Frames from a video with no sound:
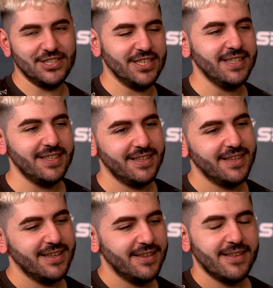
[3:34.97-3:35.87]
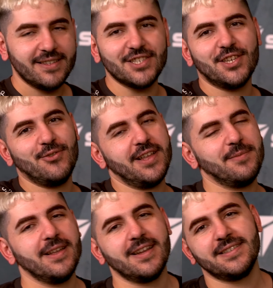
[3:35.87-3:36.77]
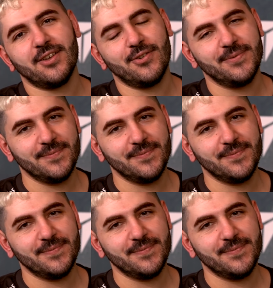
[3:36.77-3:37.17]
için. Teşekkürler beyler sağ ol.